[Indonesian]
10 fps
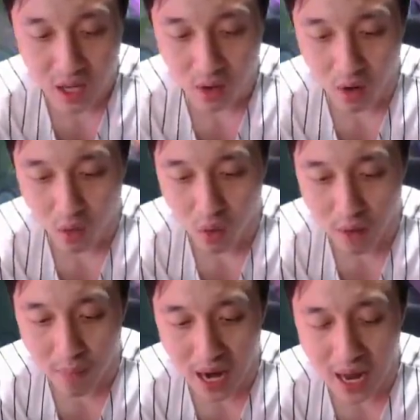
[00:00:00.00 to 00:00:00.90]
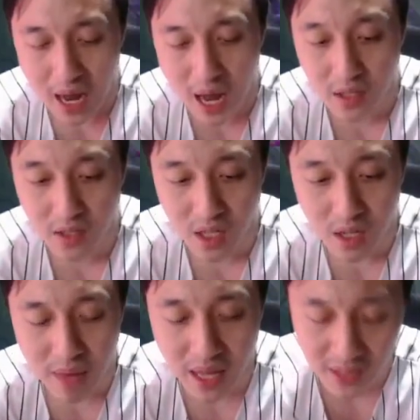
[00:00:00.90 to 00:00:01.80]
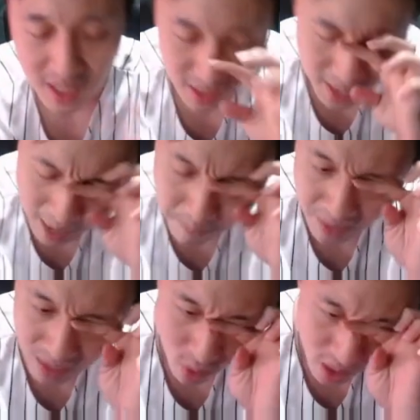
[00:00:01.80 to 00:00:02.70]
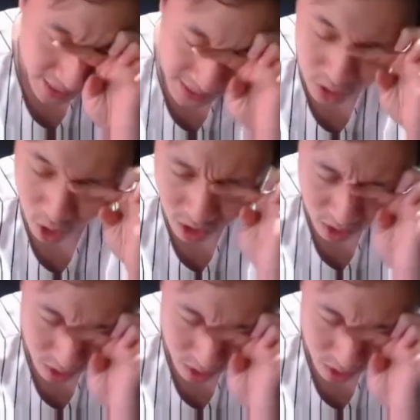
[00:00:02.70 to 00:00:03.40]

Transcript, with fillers: Kok gua mah anjing mati kenapa gua ngentot?